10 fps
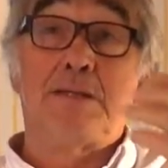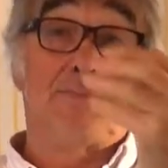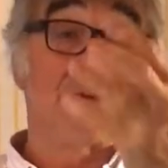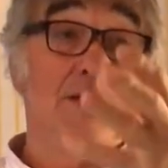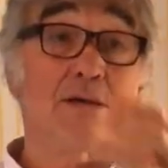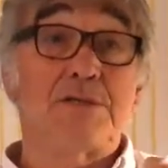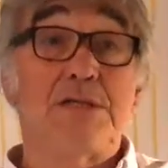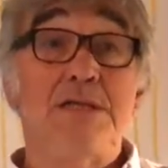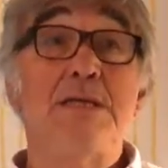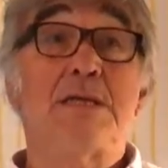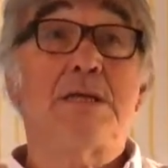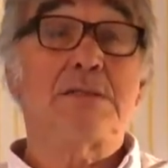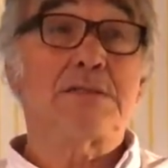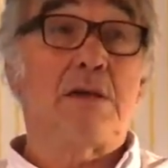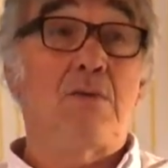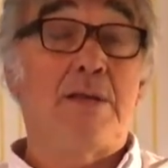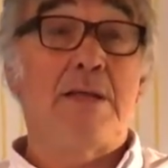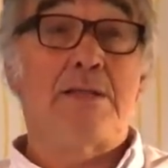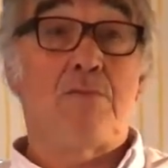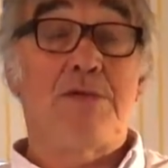C'est pour ça que j'ai dit, on a
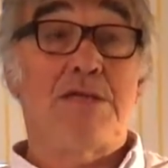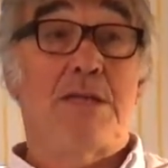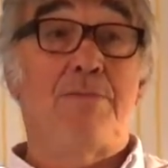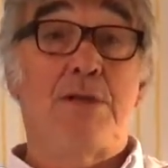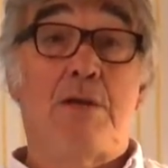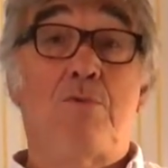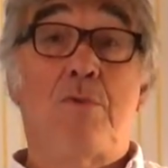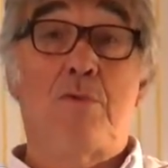été obligé d'amener le,